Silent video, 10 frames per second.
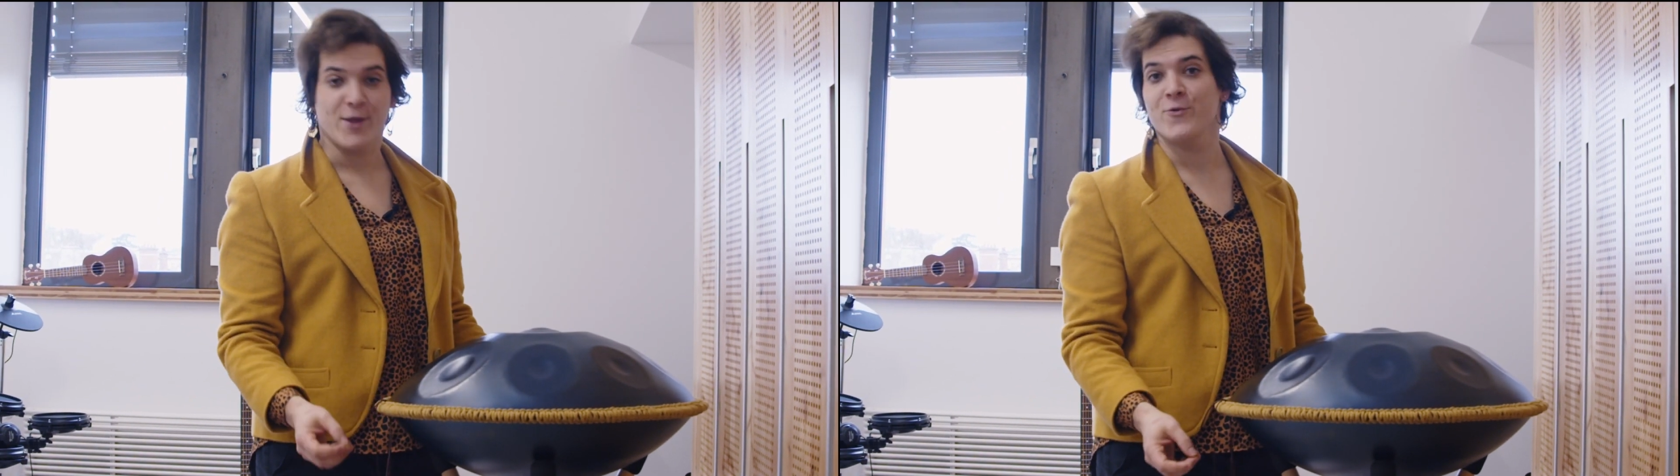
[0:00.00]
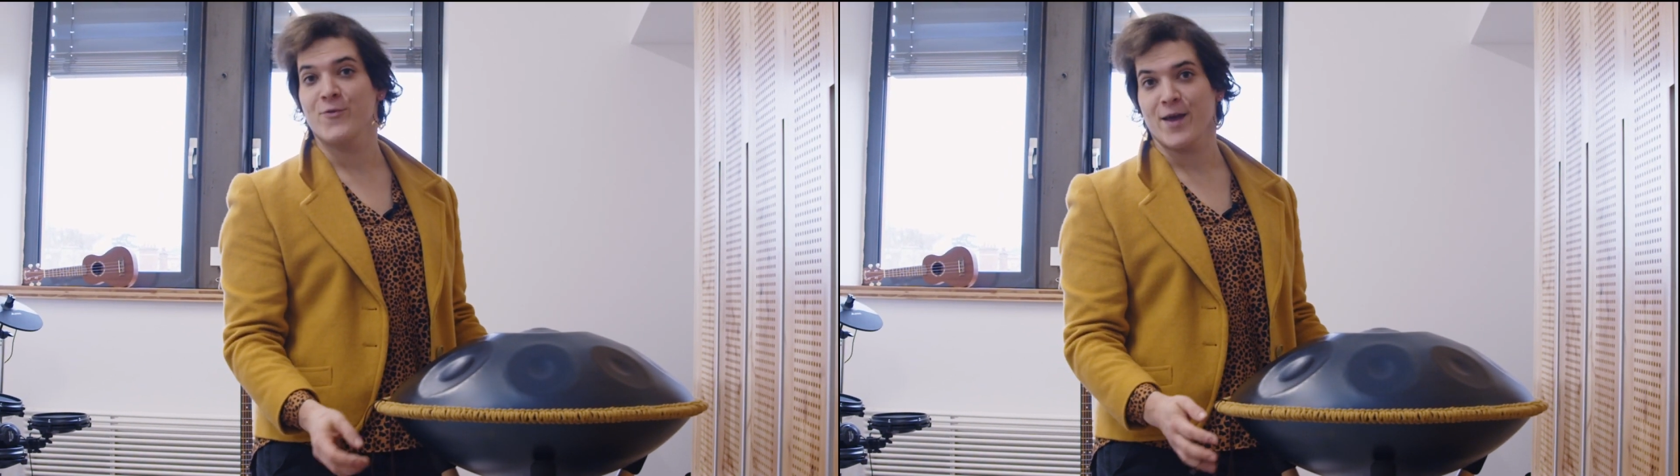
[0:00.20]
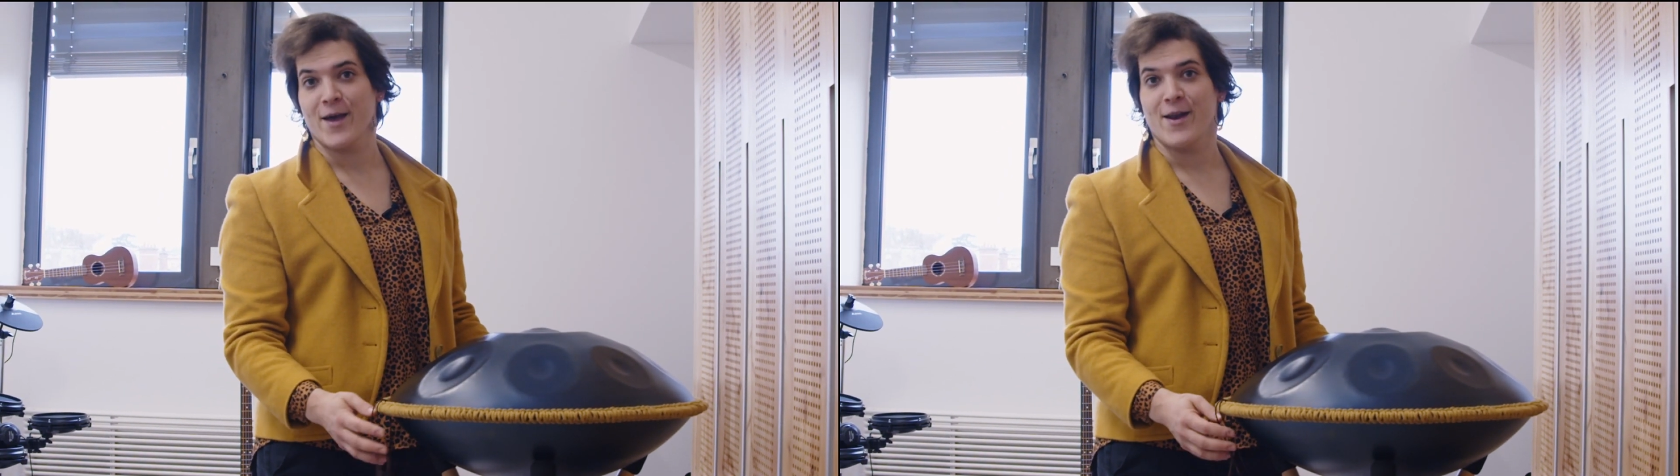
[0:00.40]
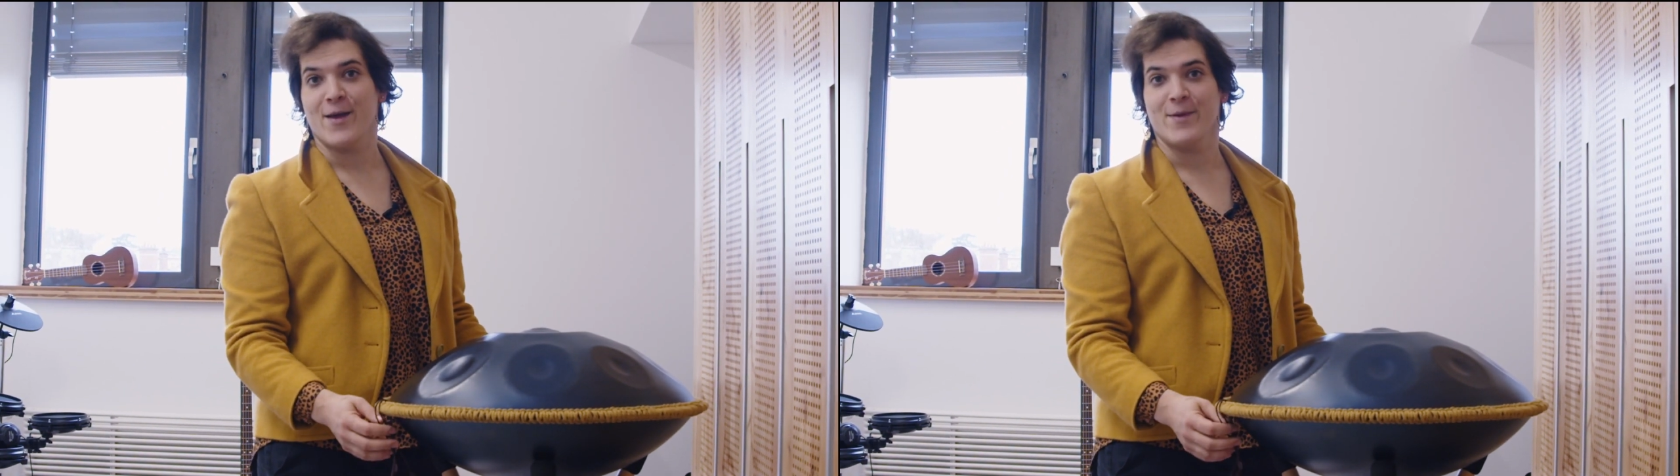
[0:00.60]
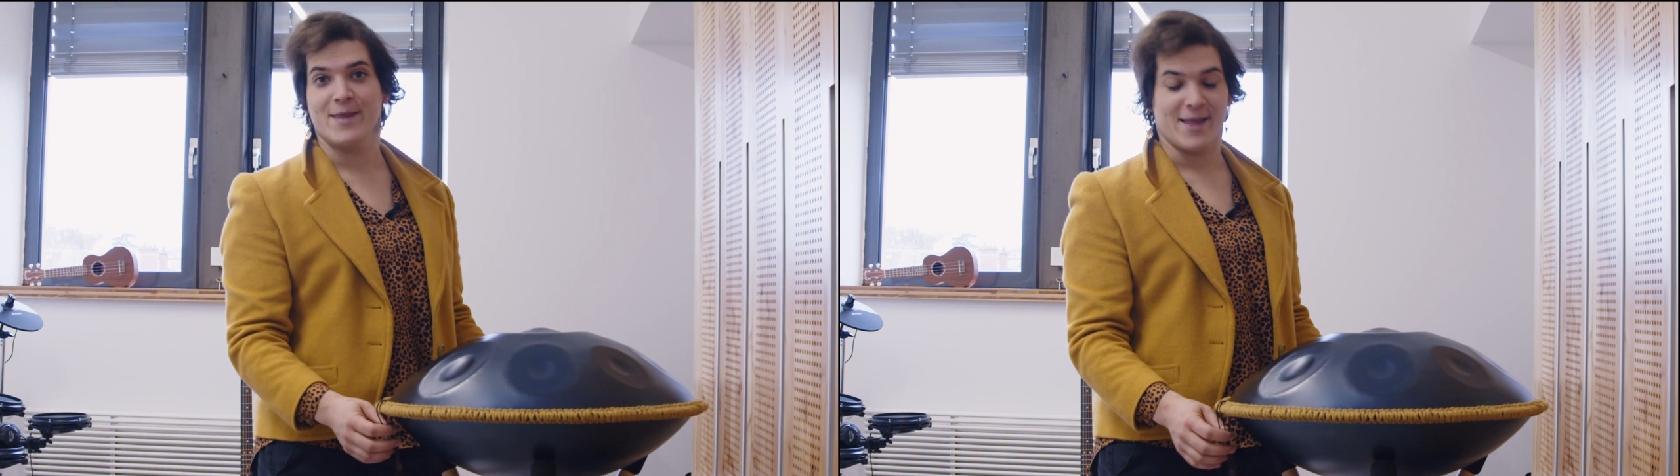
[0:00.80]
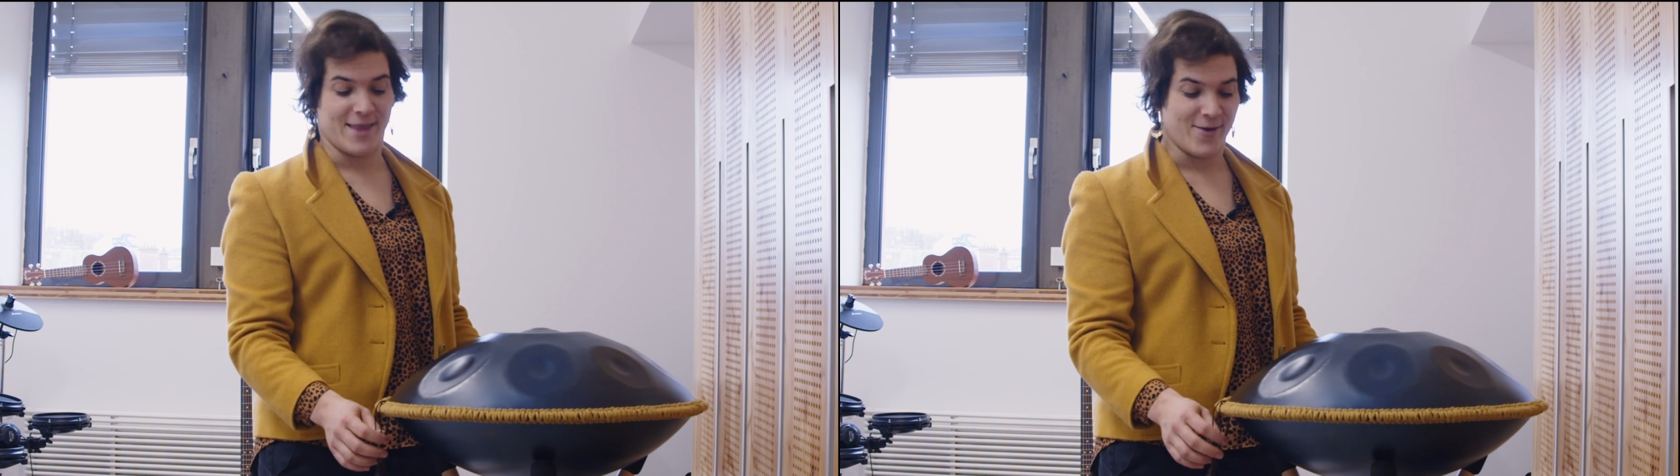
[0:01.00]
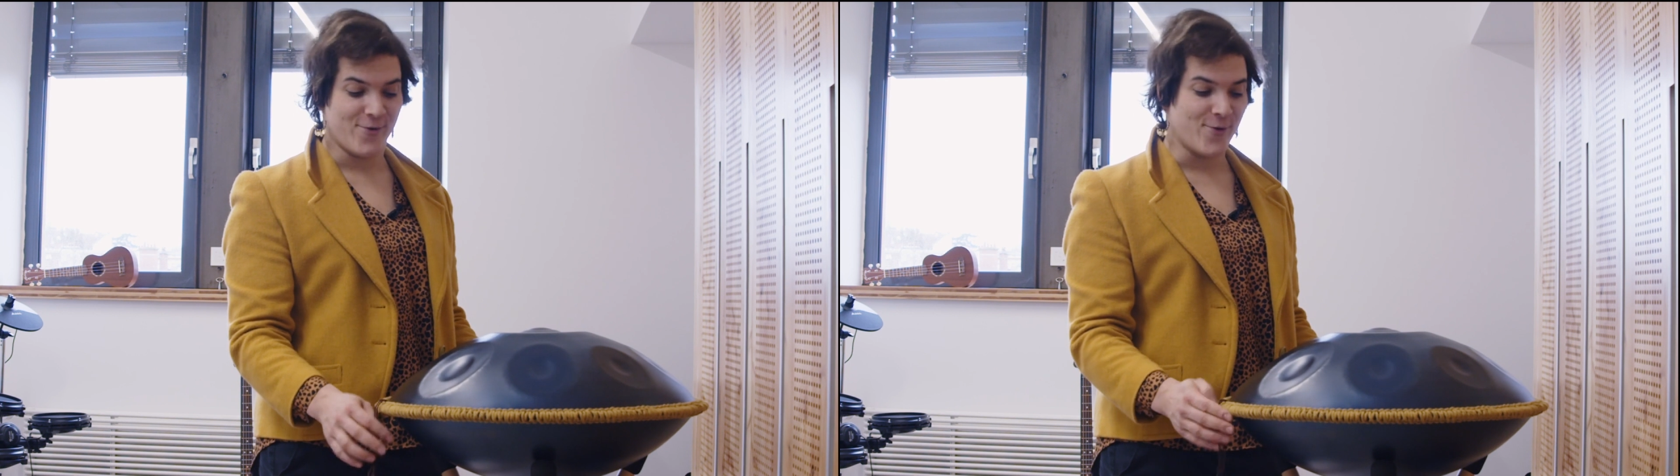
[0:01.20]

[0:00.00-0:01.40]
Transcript: découvrir à la médiathèque